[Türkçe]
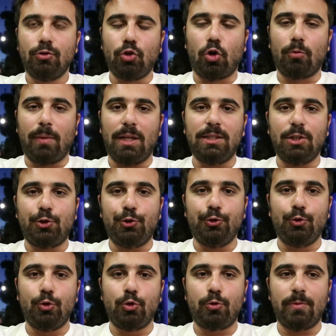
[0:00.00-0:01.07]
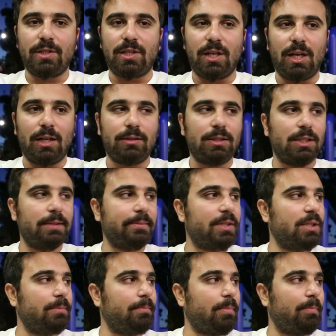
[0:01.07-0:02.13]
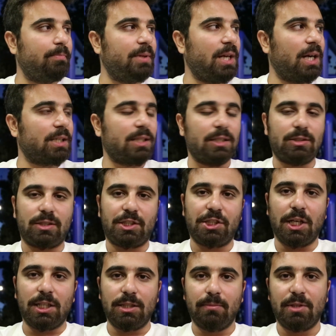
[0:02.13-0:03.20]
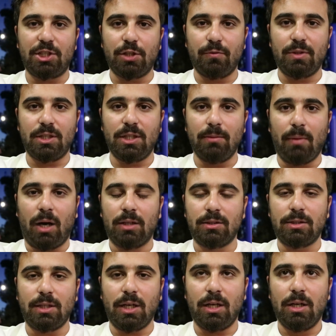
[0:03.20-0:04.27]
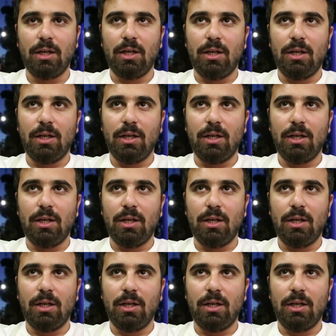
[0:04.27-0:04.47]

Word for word: normalde gündüz mesela diyelim ki bir yerden kendime çevirdiğim anda